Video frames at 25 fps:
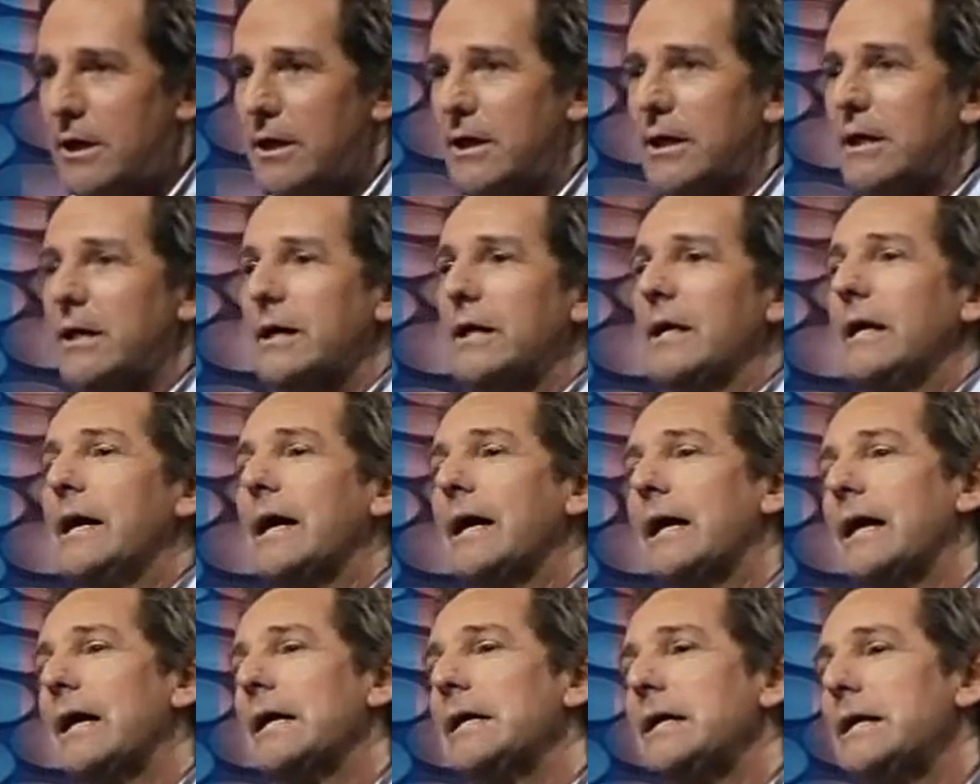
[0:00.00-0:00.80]
eh,
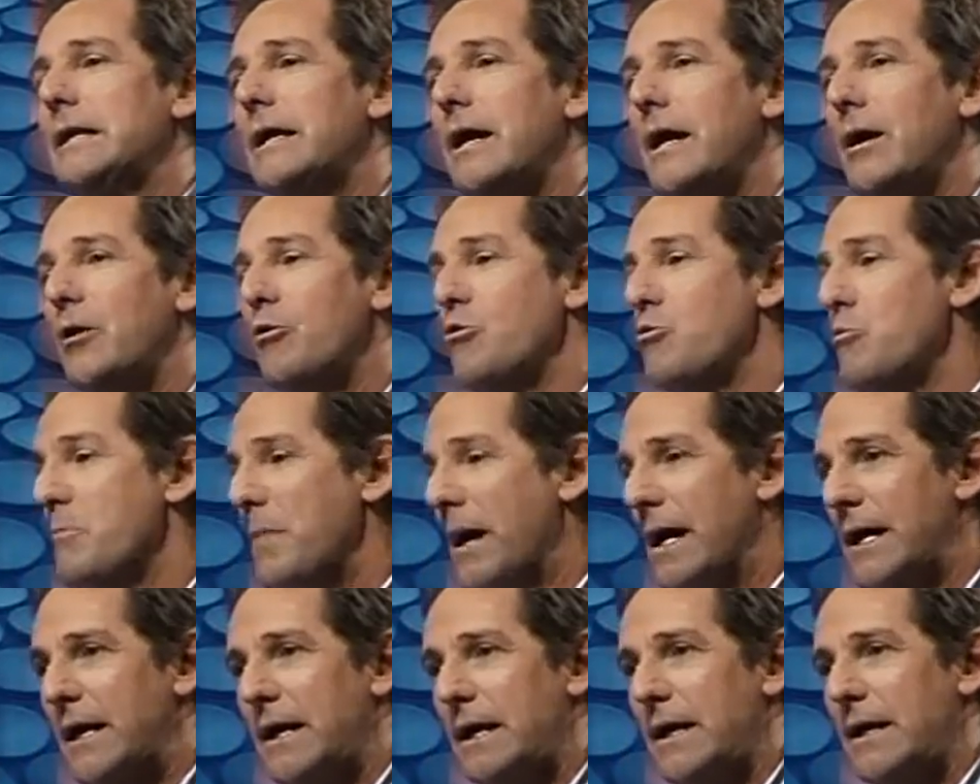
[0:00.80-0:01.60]
la calidad
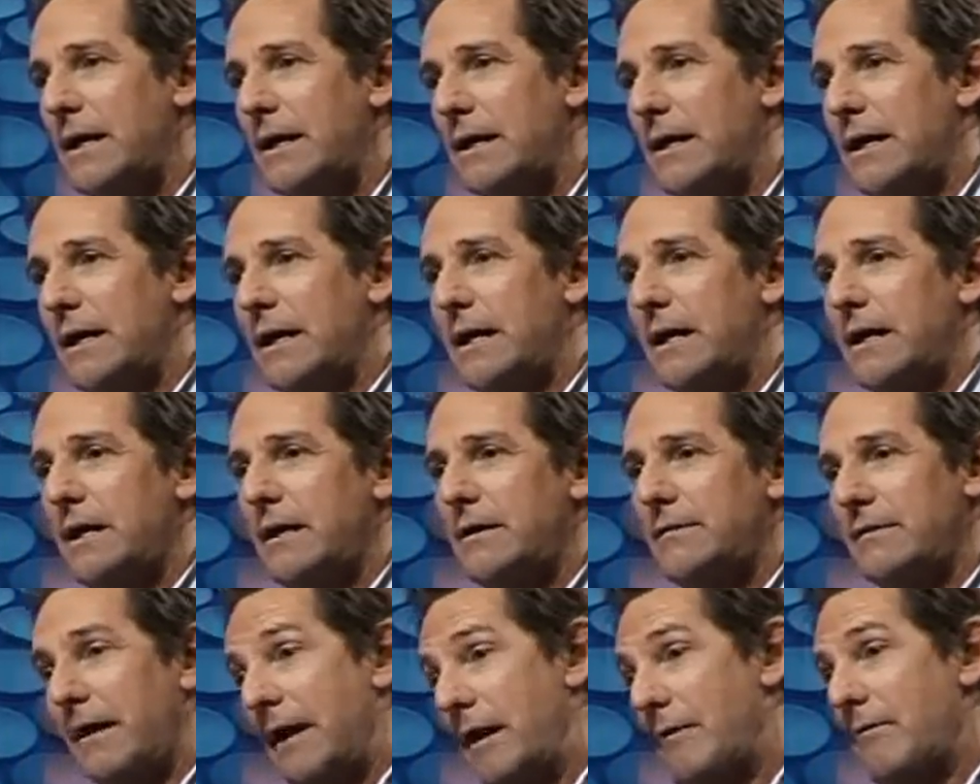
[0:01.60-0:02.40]
humana
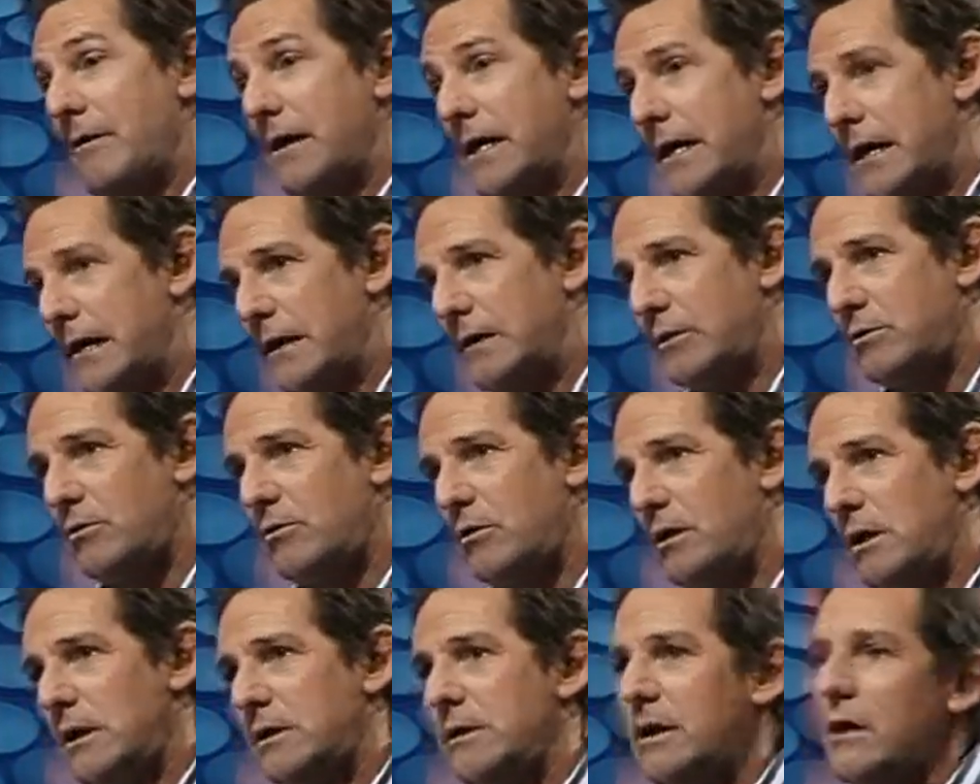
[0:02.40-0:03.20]
que trabaja
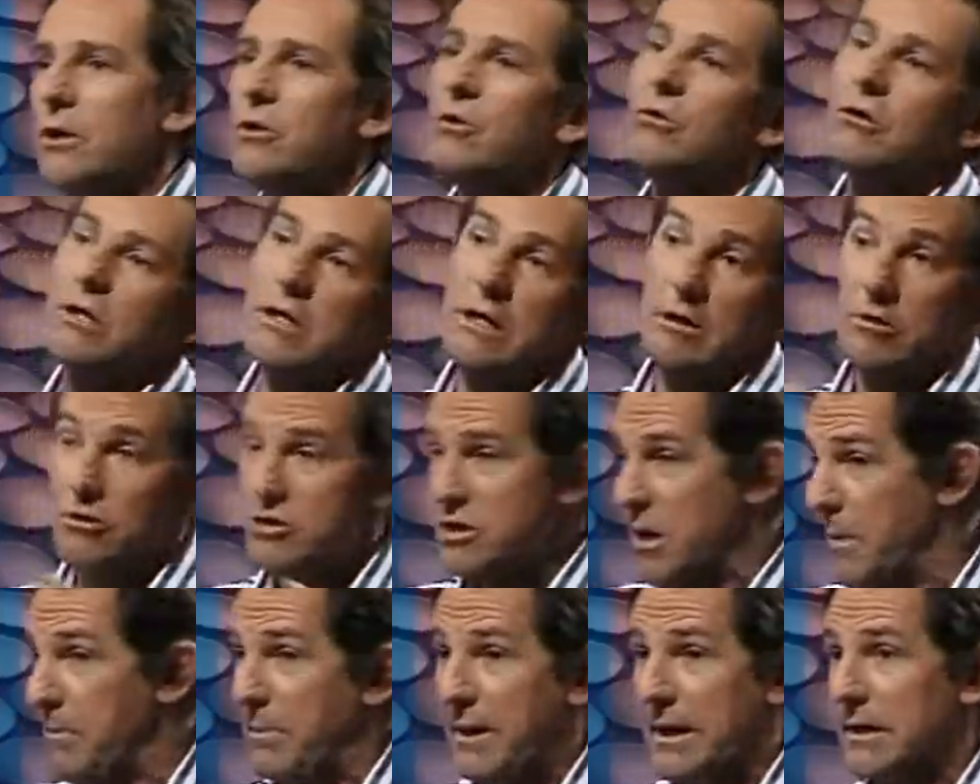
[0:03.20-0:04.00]
dentro del estadio y
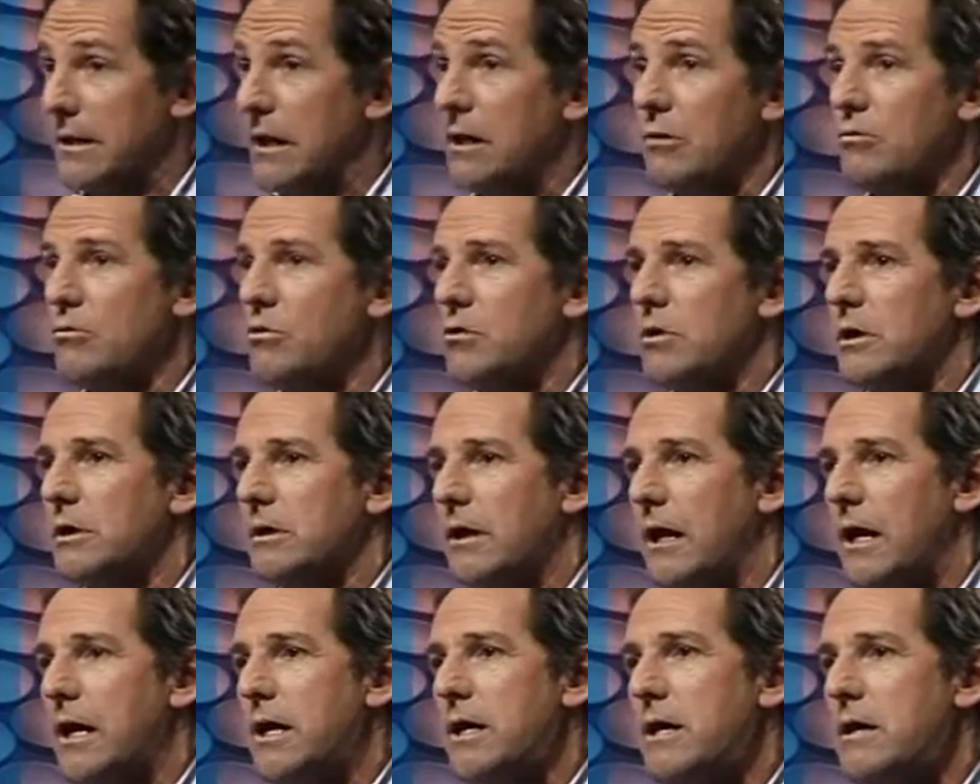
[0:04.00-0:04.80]
los espectáculos que
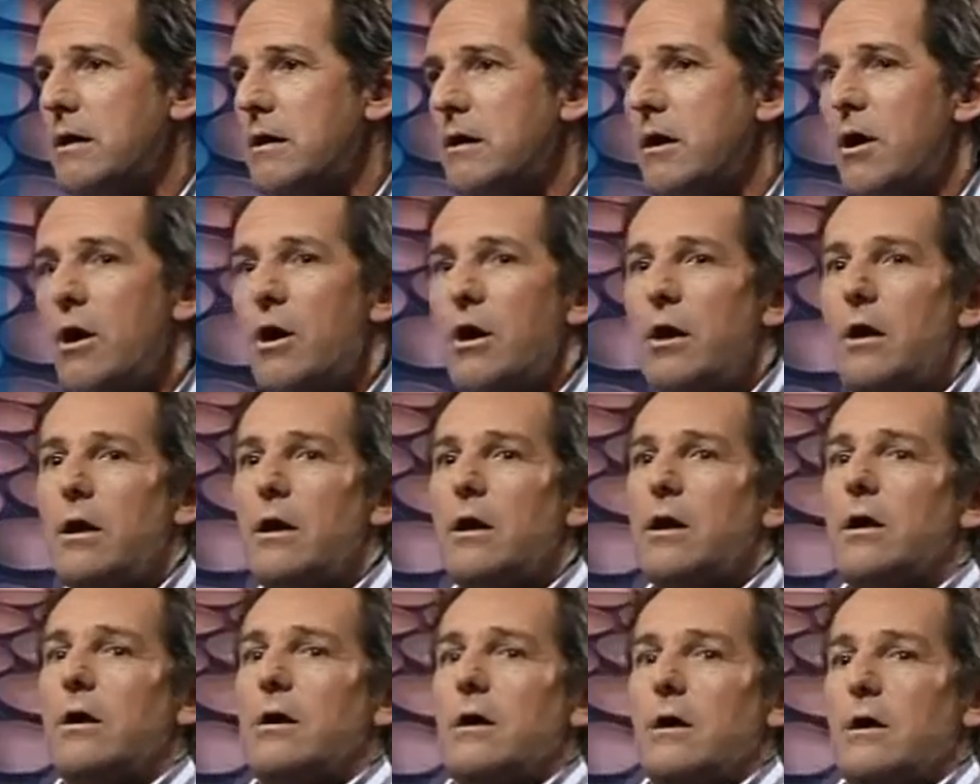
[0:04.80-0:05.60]
traen
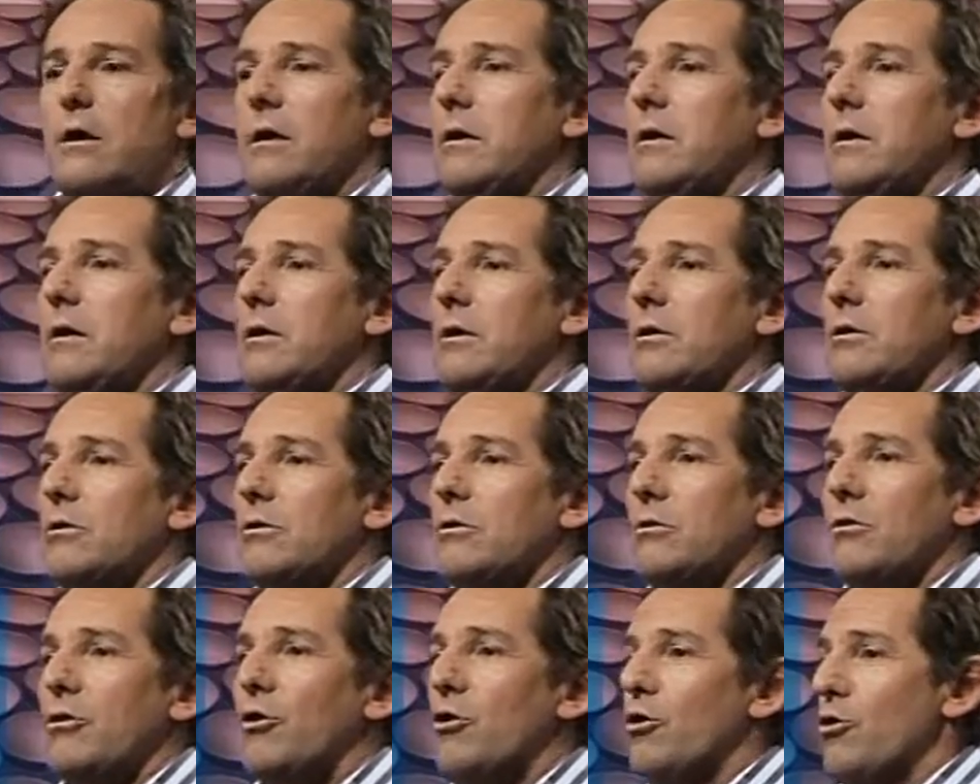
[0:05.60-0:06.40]

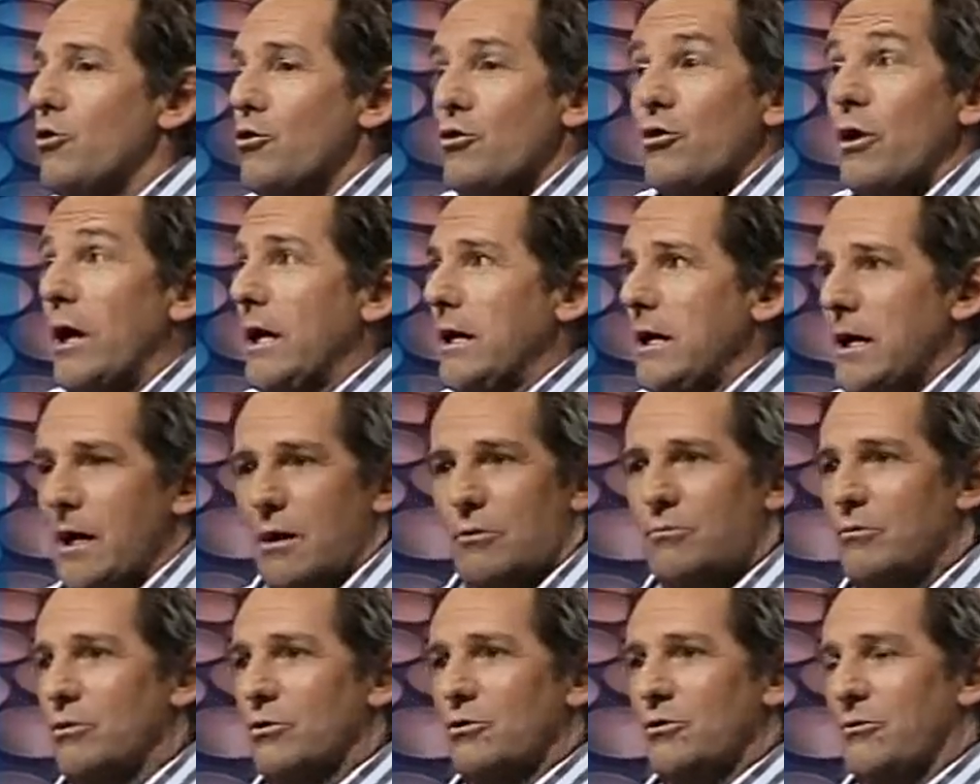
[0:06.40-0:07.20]
o hay
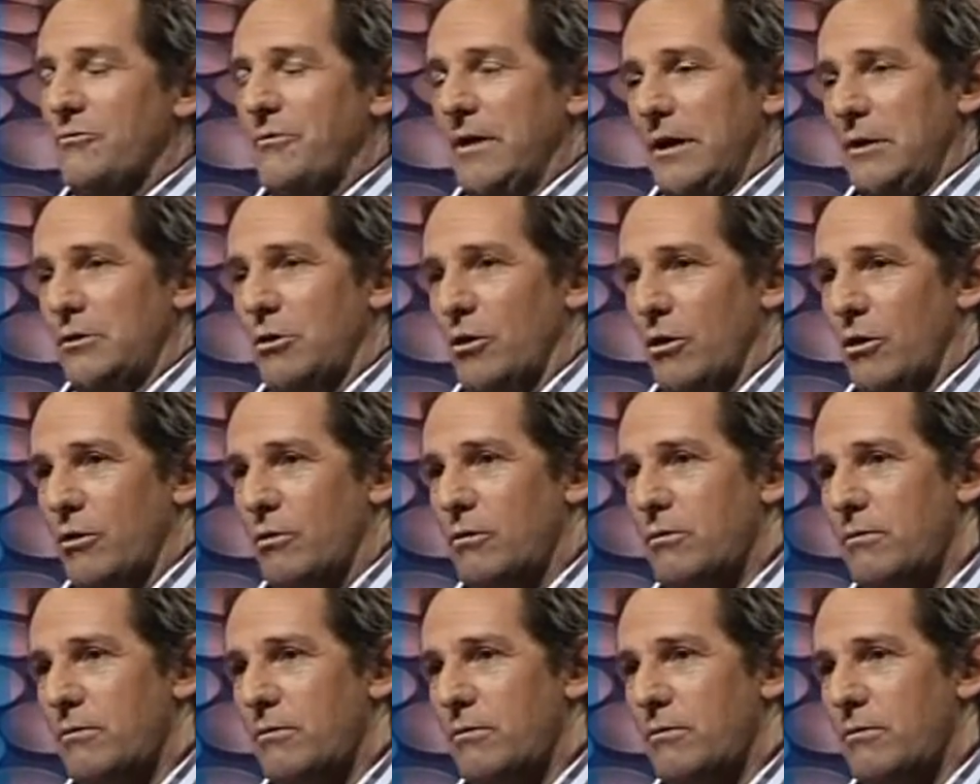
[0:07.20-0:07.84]
algún otro factor?